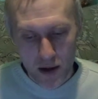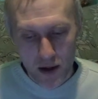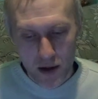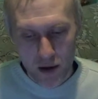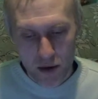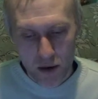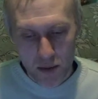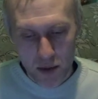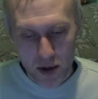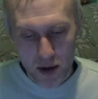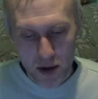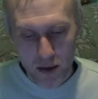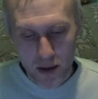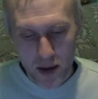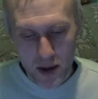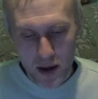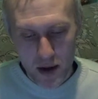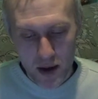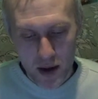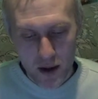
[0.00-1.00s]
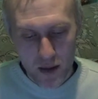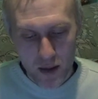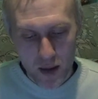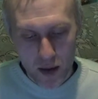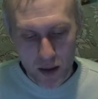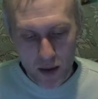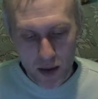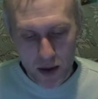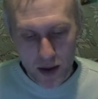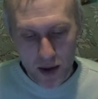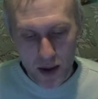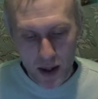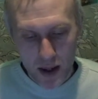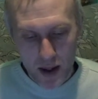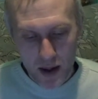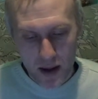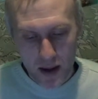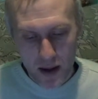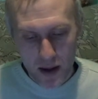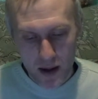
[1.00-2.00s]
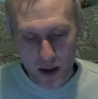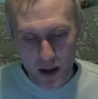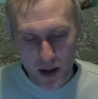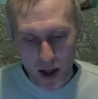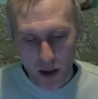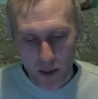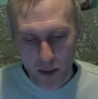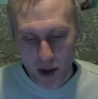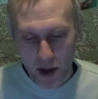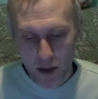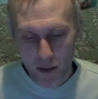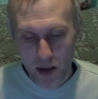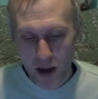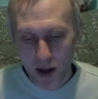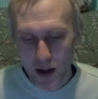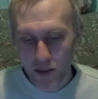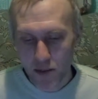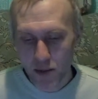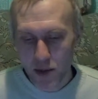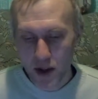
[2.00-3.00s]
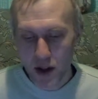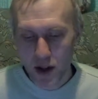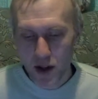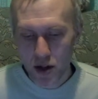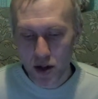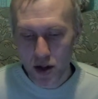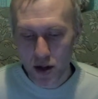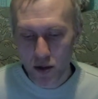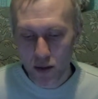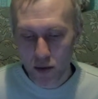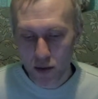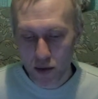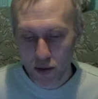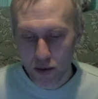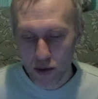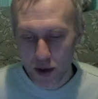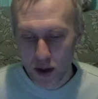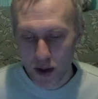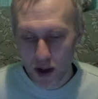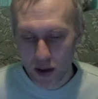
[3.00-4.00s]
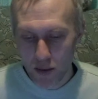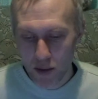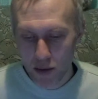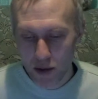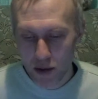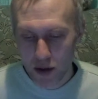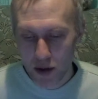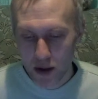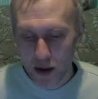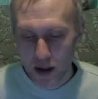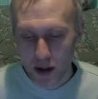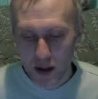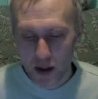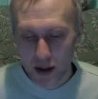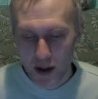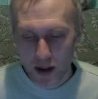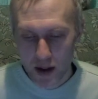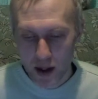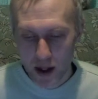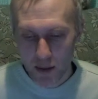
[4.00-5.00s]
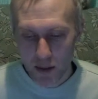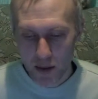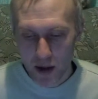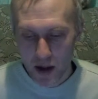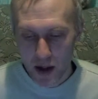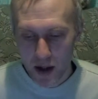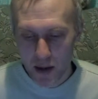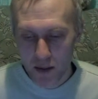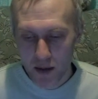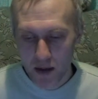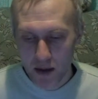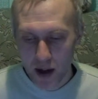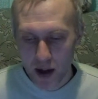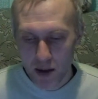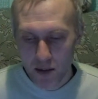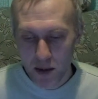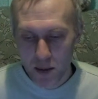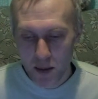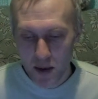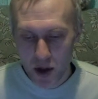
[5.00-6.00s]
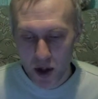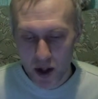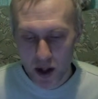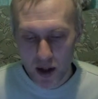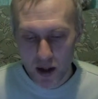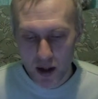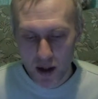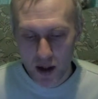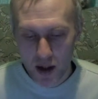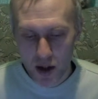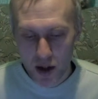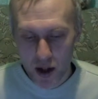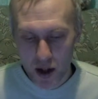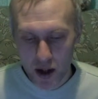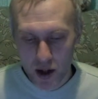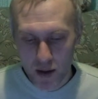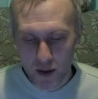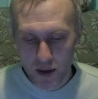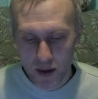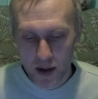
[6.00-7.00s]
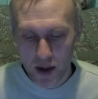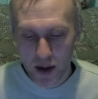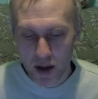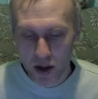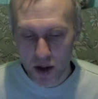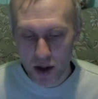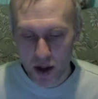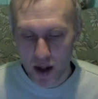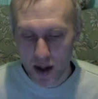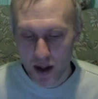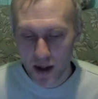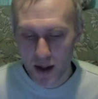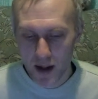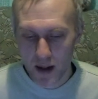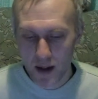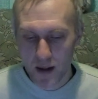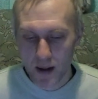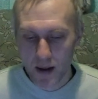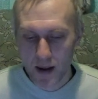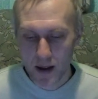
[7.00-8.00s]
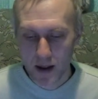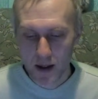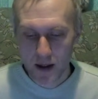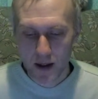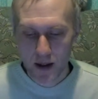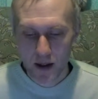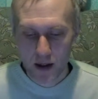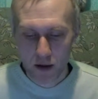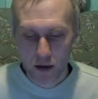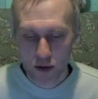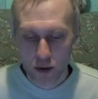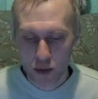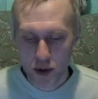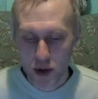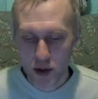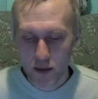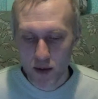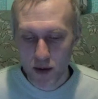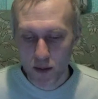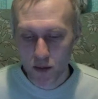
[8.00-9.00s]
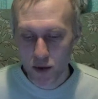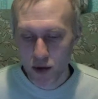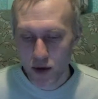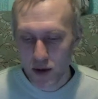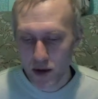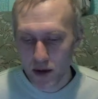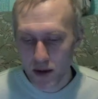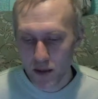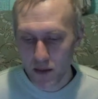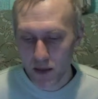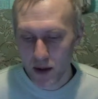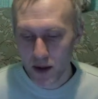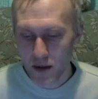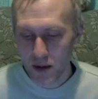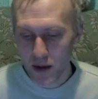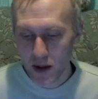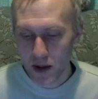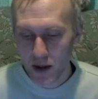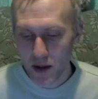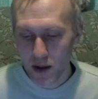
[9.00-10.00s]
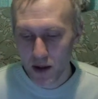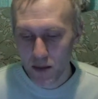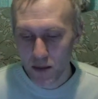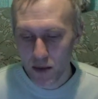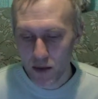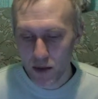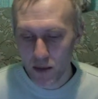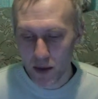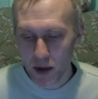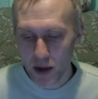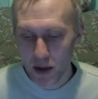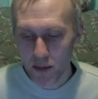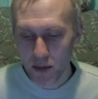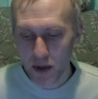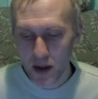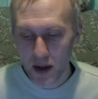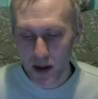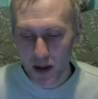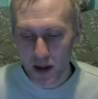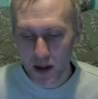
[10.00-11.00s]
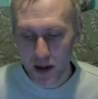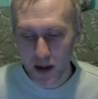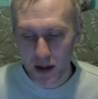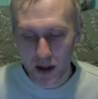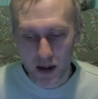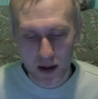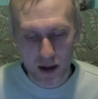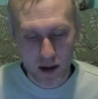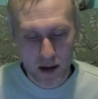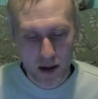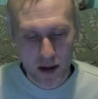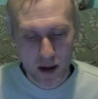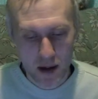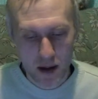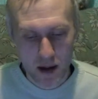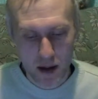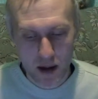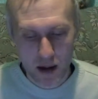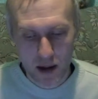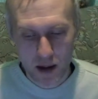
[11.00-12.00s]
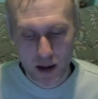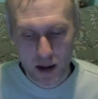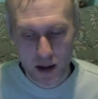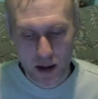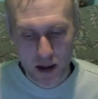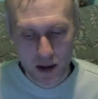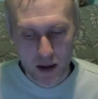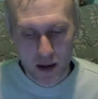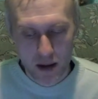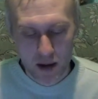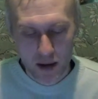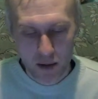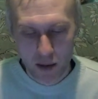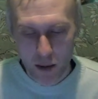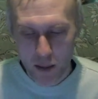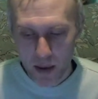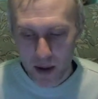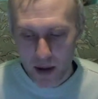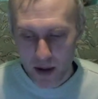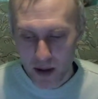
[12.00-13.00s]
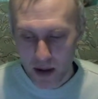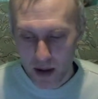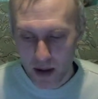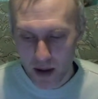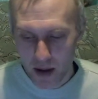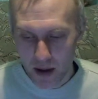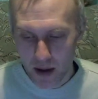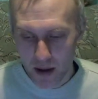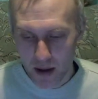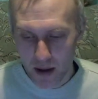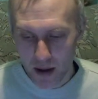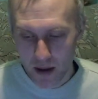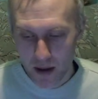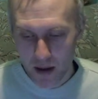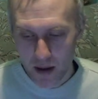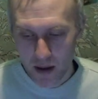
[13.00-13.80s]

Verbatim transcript: номер 290 о минимальном перечне услуг и работ, необходимых для обеспечения надлежащего содержания общего имущества на квартирном доме и порядке их оказания и выполнения.